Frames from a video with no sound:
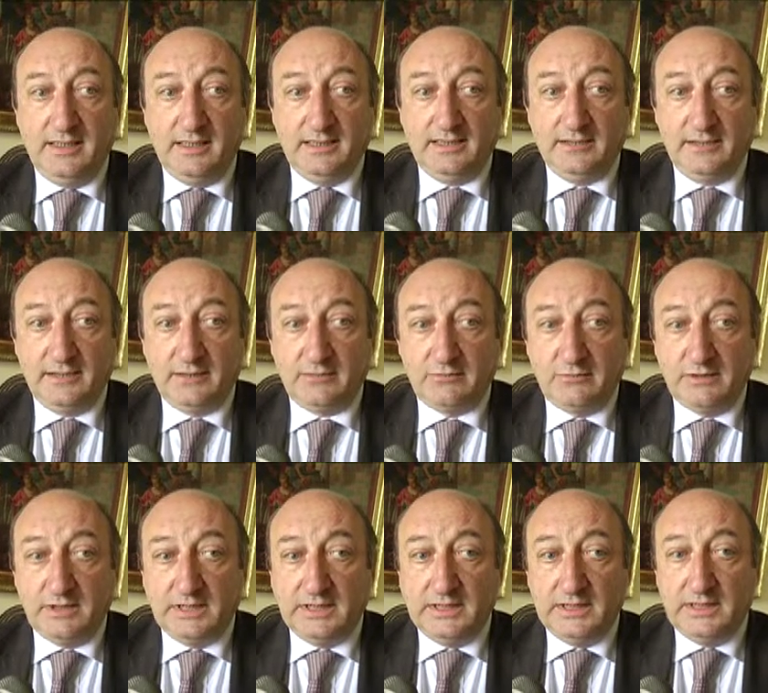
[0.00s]
di
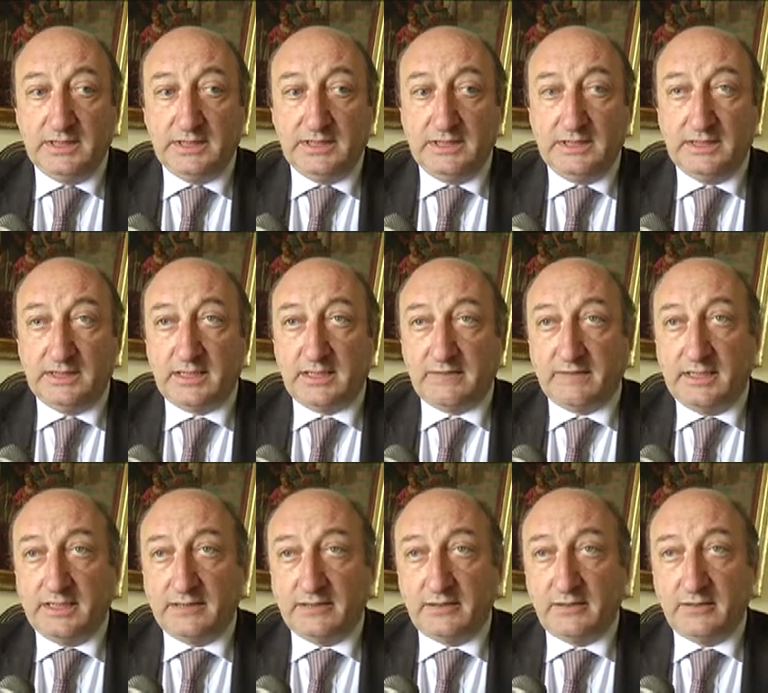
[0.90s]
alcune linee di
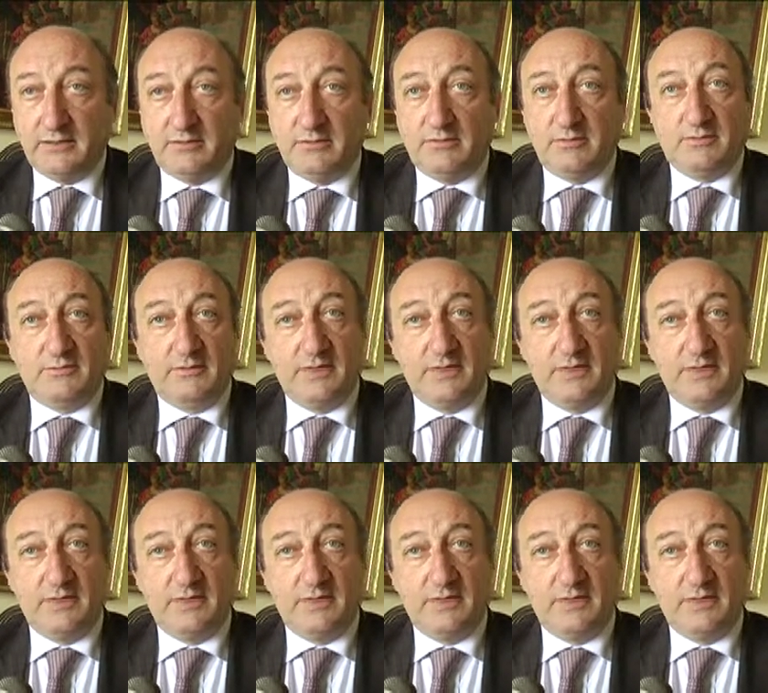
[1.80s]
intervento,